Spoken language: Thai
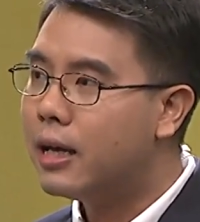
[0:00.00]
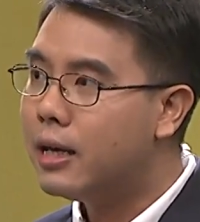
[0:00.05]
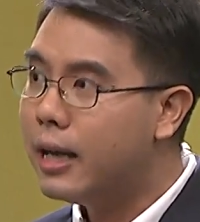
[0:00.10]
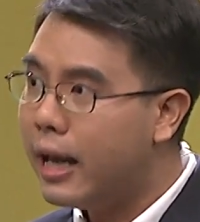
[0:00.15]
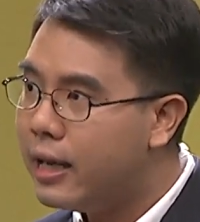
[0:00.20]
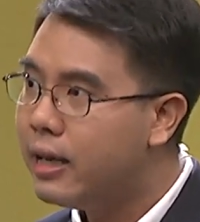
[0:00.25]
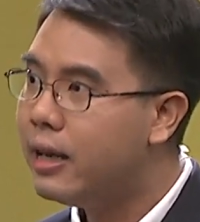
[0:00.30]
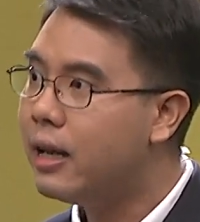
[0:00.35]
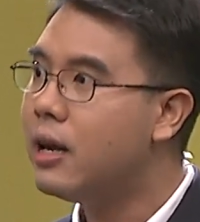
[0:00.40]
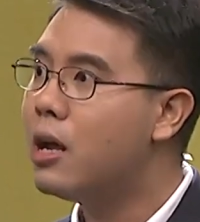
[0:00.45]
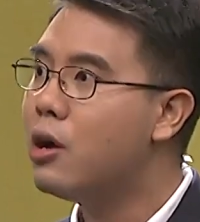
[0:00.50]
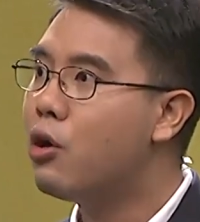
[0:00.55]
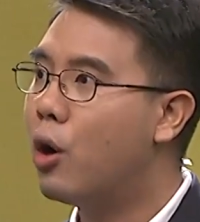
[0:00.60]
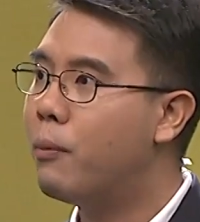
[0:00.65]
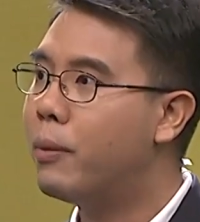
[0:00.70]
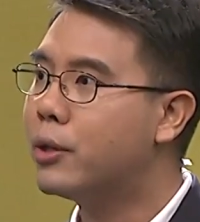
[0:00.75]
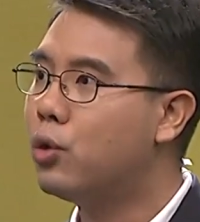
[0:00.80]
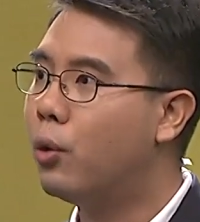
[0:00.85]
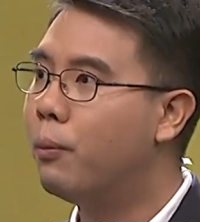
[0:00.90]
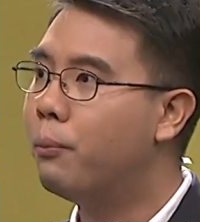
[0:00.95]
เน้นในเรื่องขอ
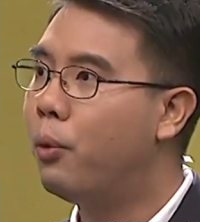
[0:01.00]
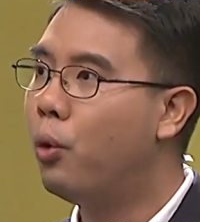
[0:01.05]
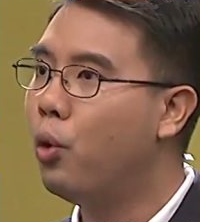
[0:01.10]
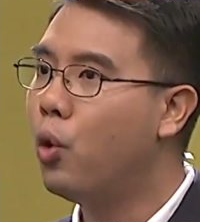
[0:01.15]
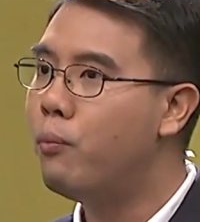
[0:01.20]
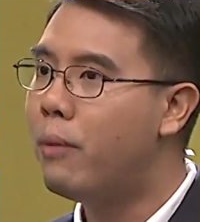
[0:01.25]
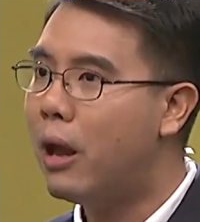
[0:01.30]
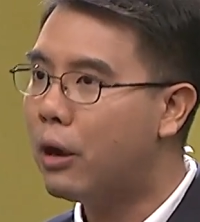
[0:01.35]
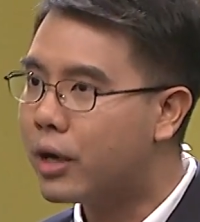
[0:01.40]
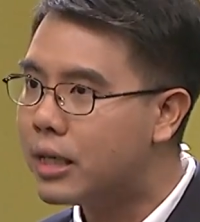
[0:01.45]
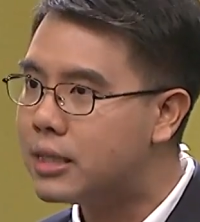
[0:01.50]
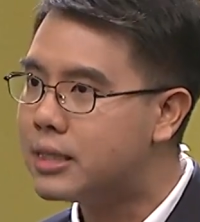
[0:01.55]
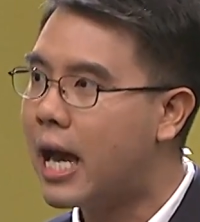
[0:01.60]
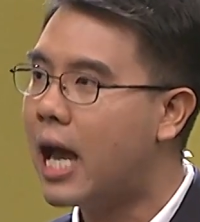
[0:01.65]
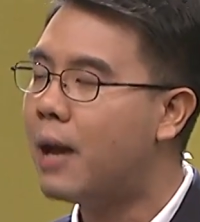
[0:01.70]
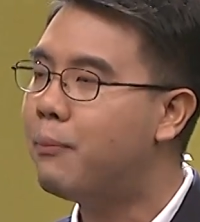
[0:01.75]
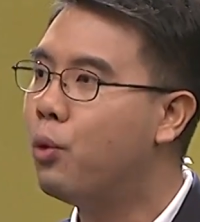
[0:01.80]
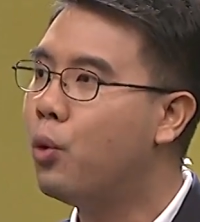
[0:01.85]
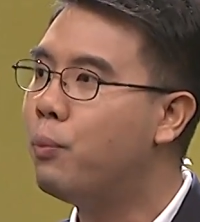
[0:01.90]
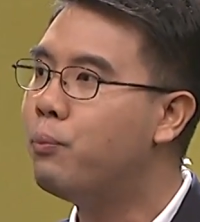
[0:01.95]
งปฐมภูมิ แล้วกระ
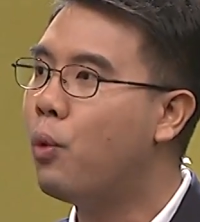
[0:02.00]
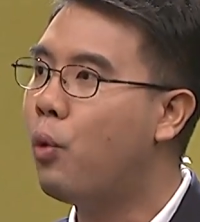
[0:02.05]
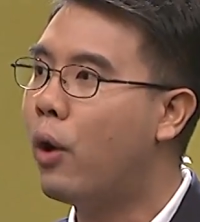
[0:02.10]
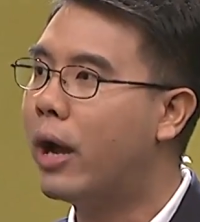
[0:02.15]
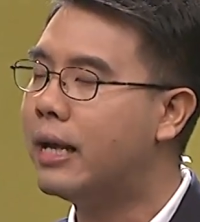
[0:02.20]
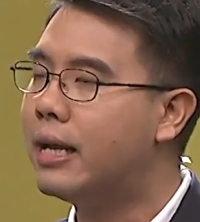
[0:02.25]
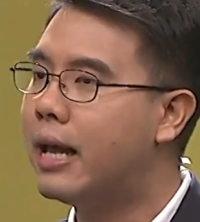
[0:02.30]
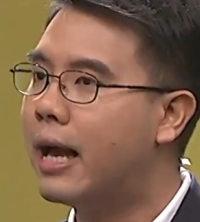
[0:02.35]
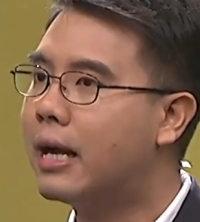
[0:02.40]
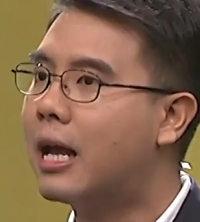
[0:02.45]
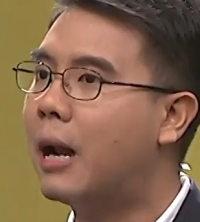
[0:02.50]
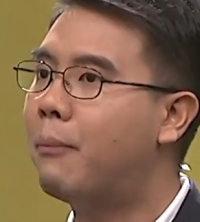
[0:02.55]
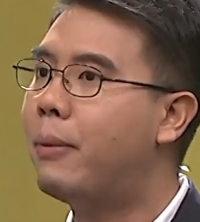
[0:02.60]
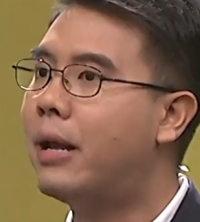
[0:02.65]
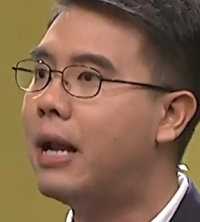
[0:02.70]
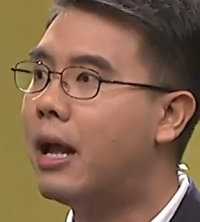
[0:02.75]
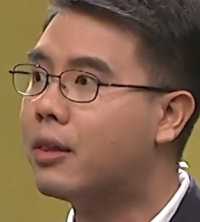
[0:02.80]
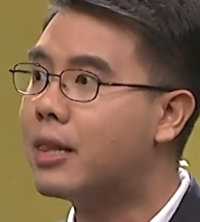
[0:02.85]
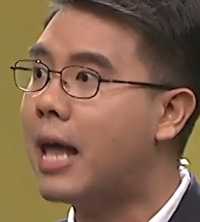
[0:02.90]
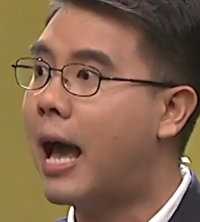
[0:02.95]
จายผู้ป่วยเนี่ยกลับไป
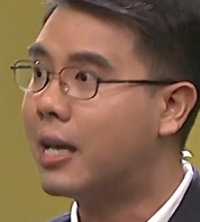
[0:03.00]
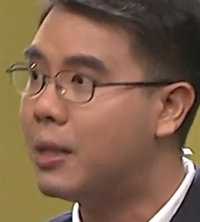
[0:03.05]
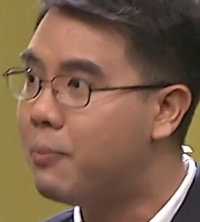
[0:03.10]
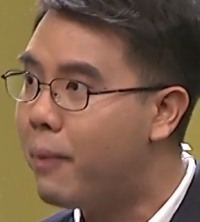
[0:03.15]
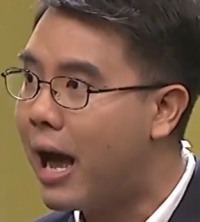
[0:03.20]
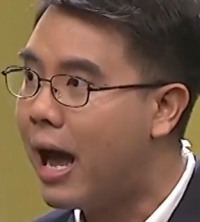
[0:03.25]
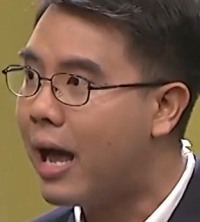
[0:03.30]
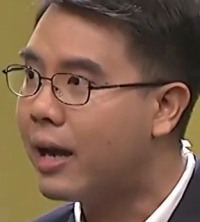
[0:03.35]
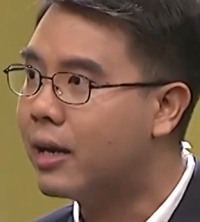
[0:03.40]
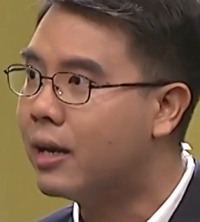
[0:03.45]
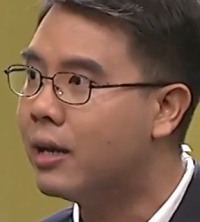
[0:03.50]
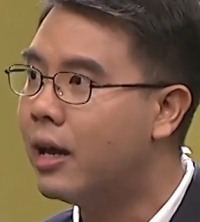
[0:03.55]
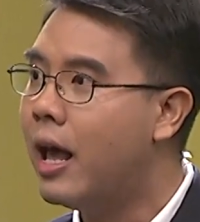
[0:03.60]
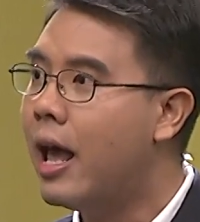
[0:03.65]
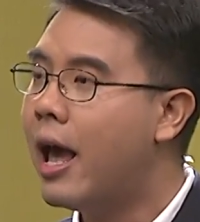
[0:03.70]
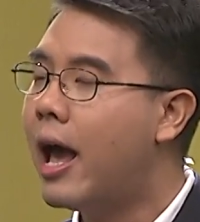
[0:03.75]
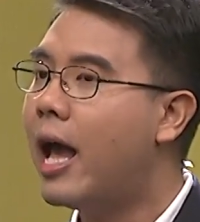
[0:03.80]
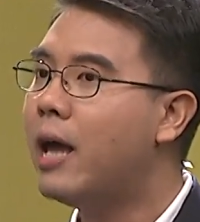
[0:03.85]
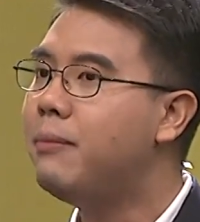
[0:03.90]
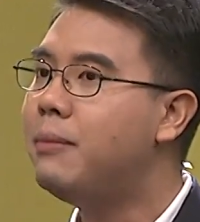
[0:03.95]
รักษาที่บ้าน
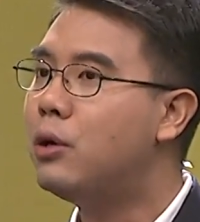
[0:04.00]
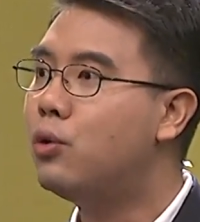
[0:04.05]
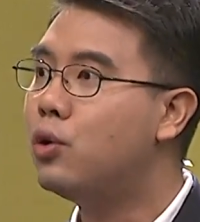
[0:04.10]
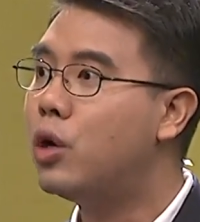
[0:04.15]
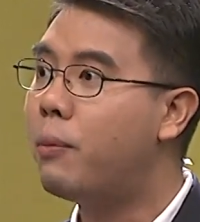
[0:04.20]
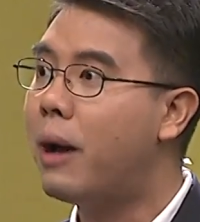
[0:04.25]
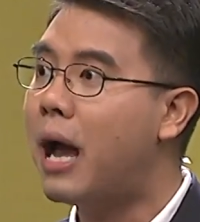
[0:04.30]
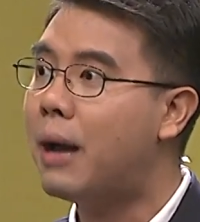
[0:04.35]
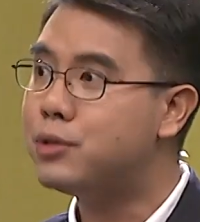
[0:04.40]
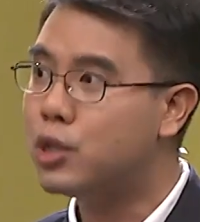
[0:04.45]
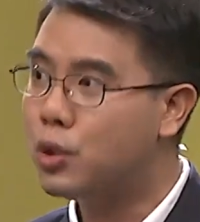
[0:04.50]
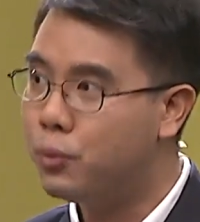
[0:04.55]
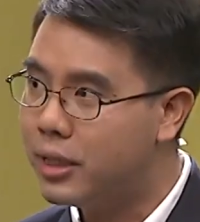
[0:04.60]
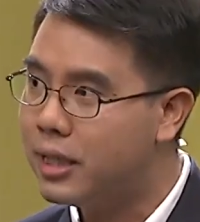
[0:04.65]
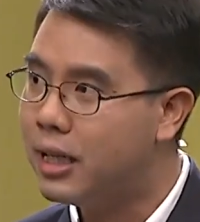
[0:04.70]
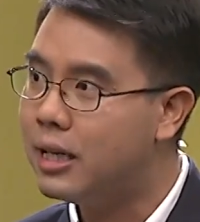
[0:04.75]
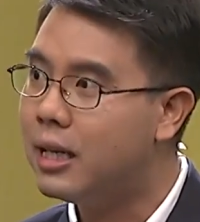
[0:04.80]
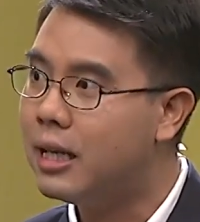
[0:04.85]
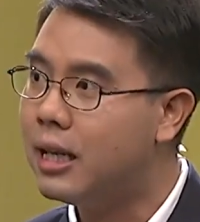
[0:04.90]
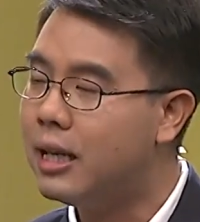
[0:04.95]
ให้มีคุณภาพชีวิต
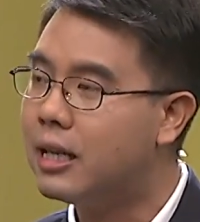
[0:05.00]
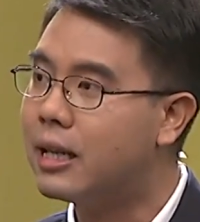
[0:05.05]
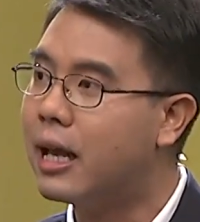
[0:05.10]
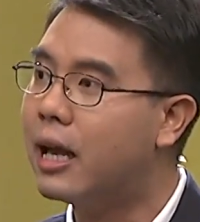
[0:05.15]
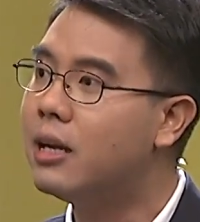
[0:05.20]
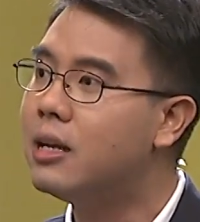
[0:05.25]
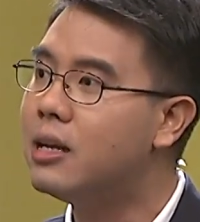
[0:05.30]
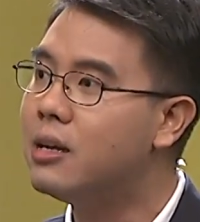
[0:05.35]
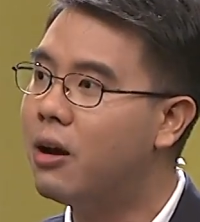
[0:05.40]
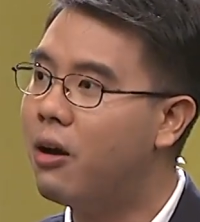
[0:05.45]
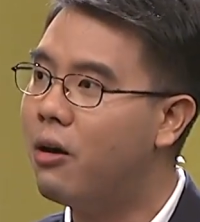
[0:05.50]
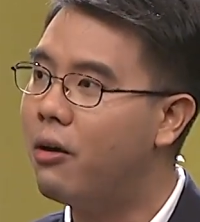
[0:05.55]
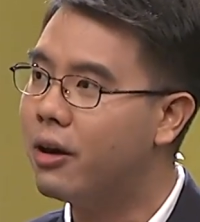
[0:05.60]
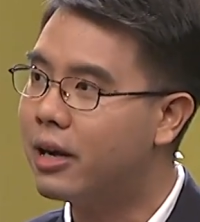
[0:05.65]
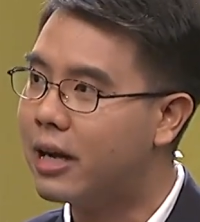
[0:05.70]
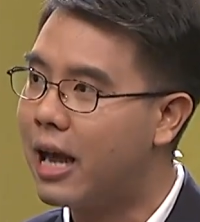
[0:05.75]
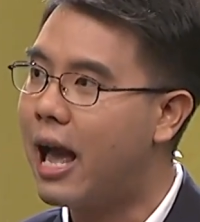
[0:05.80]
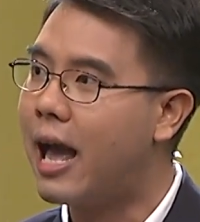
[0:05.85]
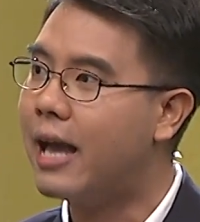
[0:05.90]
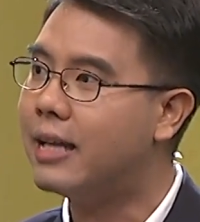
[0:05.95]
ที่ดี ทั้งเรื่องของ
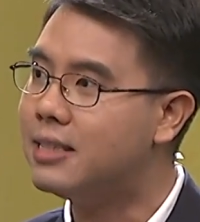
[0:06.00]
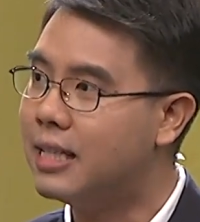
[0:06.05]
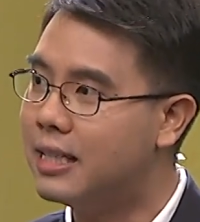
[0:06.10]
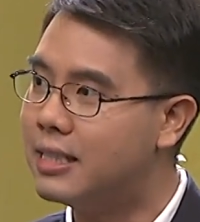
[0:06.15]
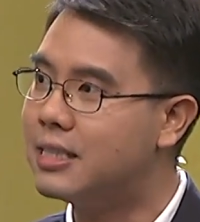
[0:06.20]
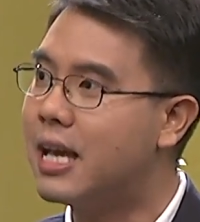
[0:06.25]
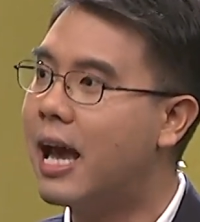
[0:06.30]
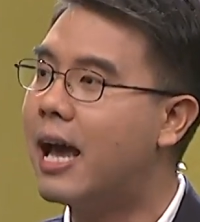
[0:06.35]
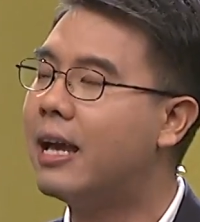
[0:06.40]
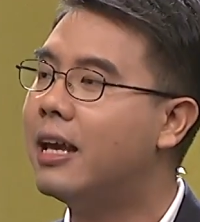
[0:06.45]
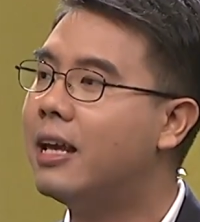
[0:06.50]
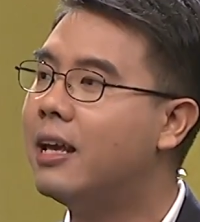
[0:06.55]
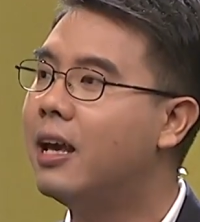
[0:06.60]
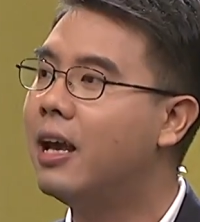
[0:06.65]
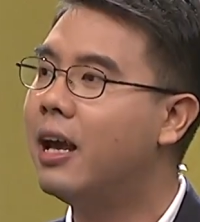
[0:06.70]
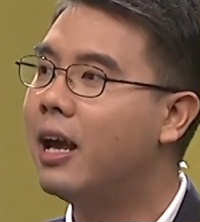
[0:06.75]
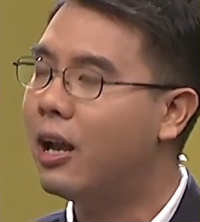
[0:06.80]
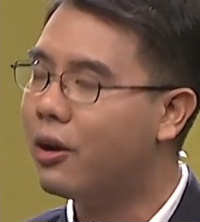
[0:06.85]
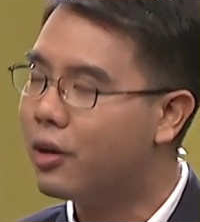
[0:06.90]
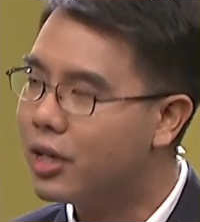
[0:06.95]
กายจิตใจ
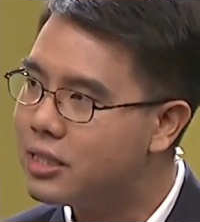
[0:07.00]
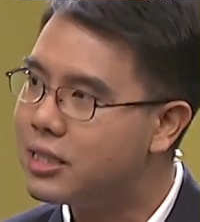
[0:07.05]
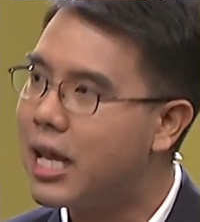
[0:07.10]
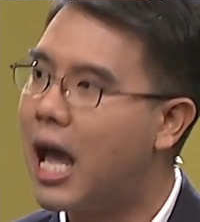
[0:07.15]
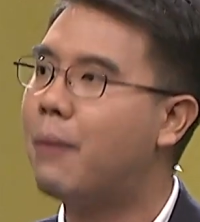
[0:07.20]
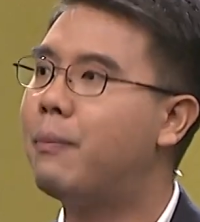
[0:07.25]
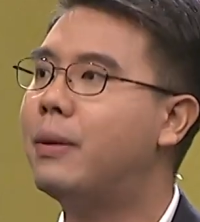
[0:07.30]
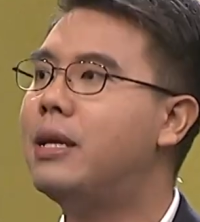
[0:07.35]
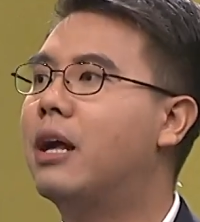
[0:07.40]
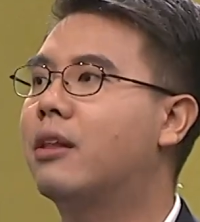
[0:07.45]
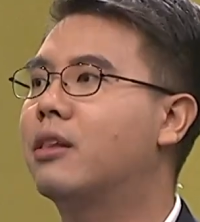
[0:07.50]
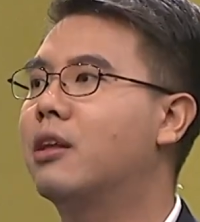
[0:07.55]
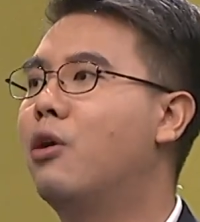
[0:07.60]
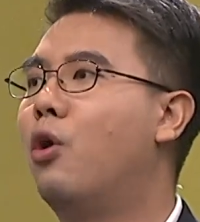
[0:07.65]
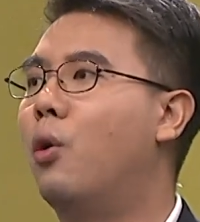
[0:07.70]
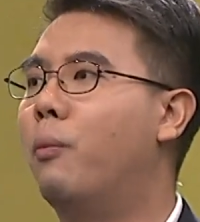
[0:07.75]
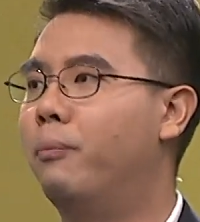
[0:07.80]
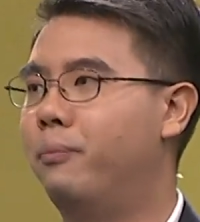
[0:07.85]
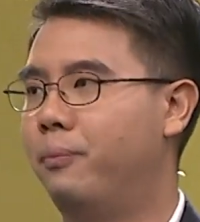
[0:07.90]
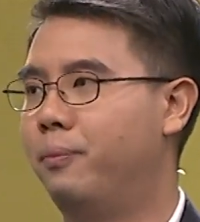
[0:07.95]
แล้วก็จากไปอย่างสงบ